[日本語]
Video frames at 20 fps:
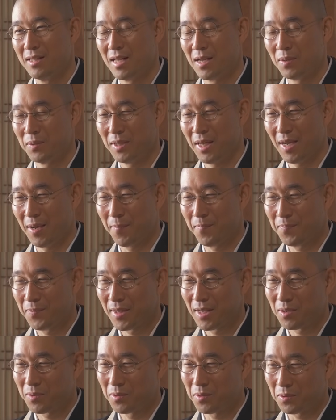なので
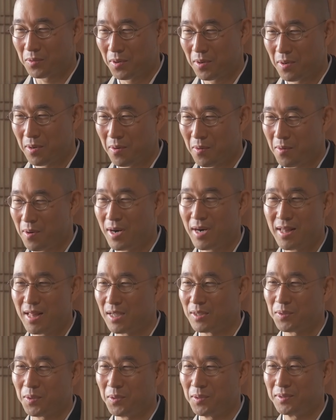この恋は終わり
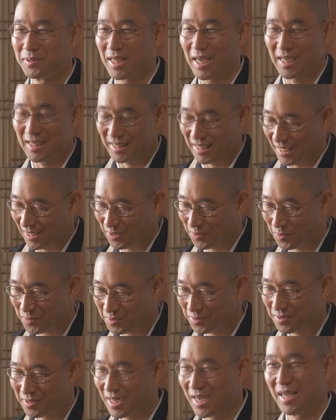だと。だけど
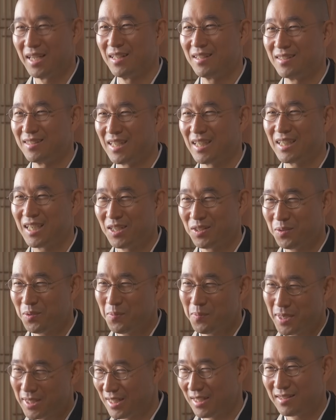辛い。だけ
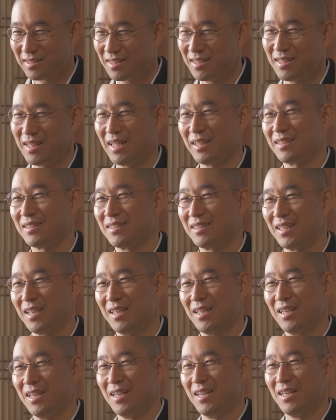どまだ好きだ。
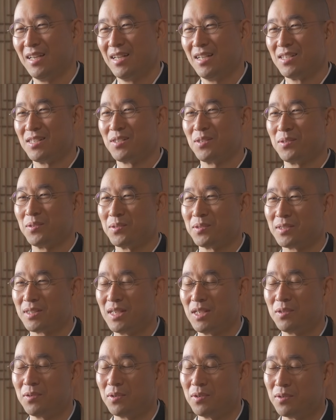その
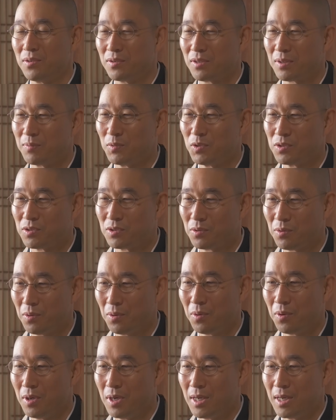好きという気持ち
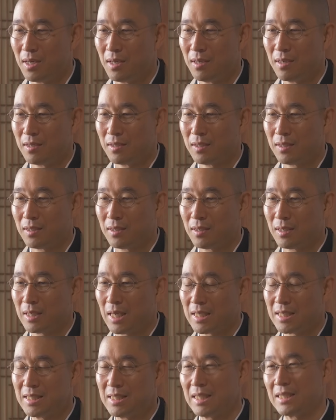を
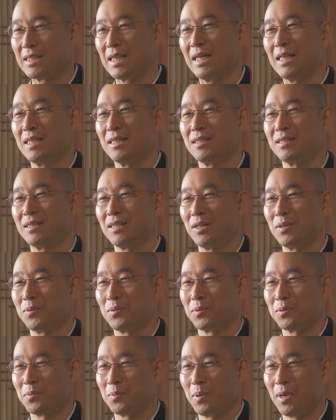消しなさいっていう
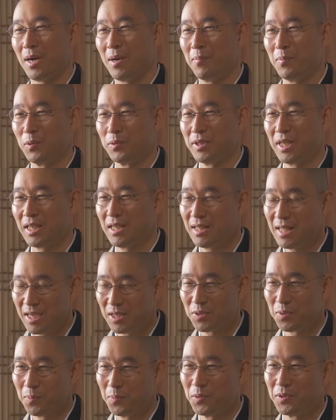ことはもうできな
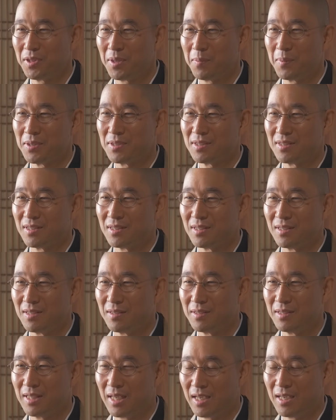いと思ってます。
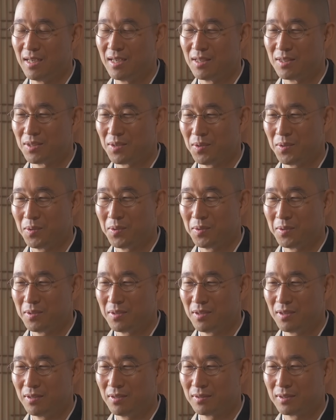ね、そ
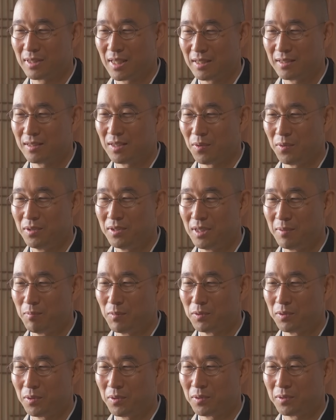う言ったって本人
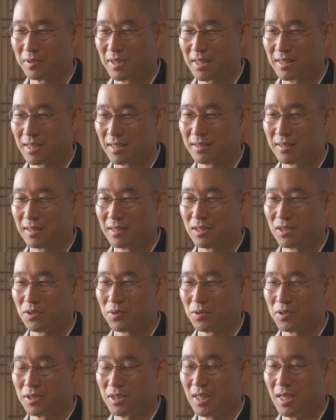も努力なさったんで
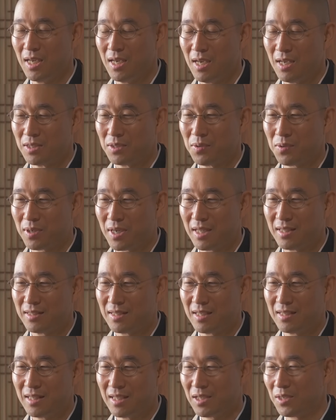しょうしそう簡
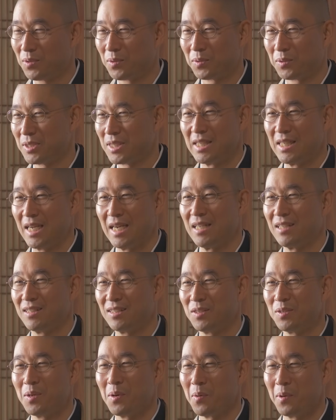単にできることじゃないっ
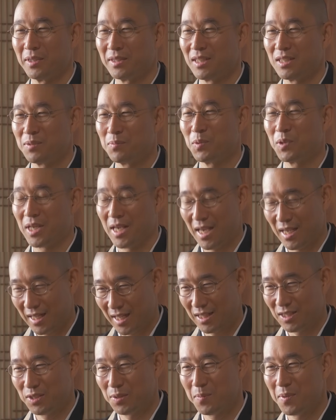ていうのは私も経
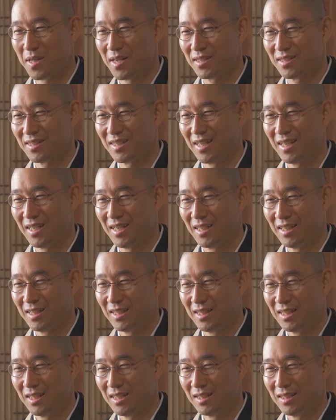験済みです。
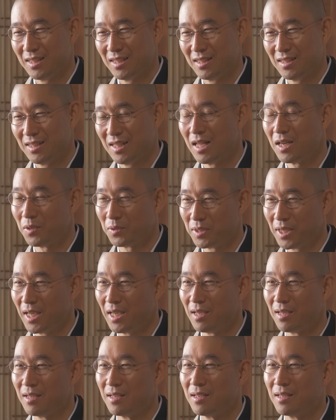なの
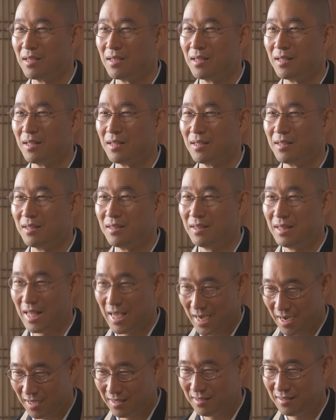で
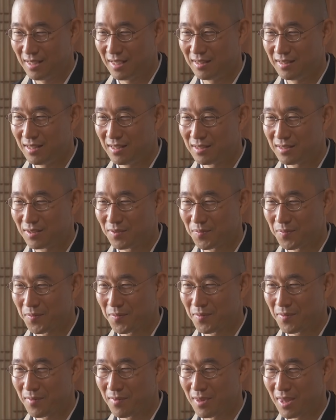涅槃なんです。
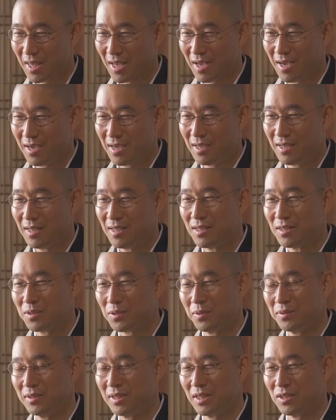
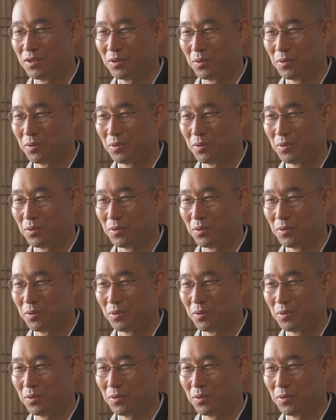そんな